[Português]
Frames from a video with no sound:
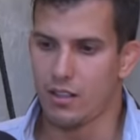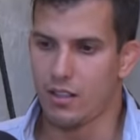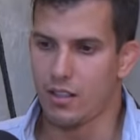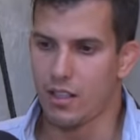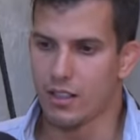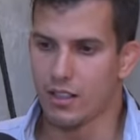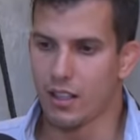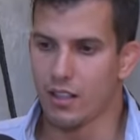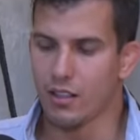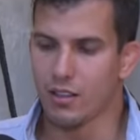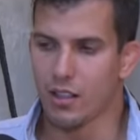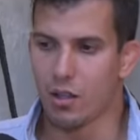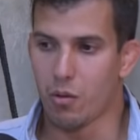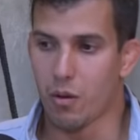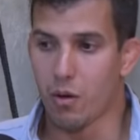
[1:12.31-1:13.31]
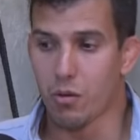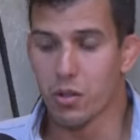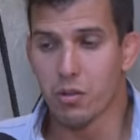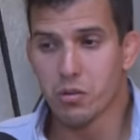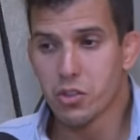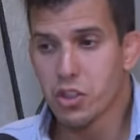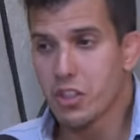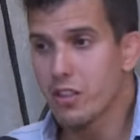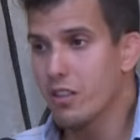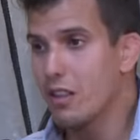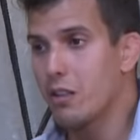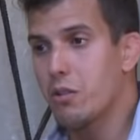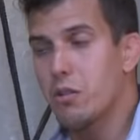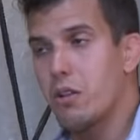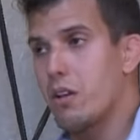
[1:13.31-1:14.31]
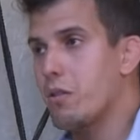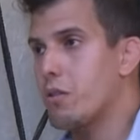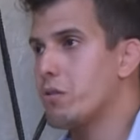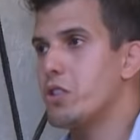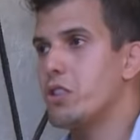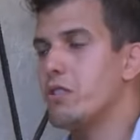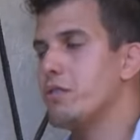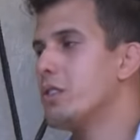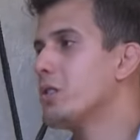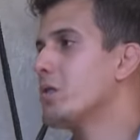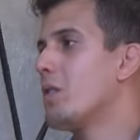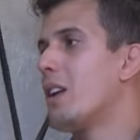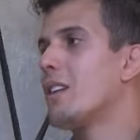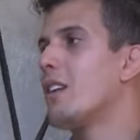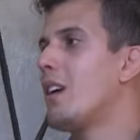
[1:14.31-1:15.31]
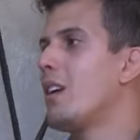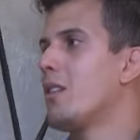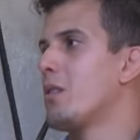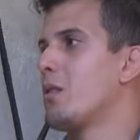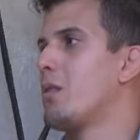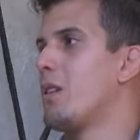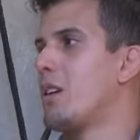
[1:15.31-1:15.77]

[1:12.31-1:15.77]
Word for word: E até então é o que eu tinha, é o que eu é tinha visto lá dentro.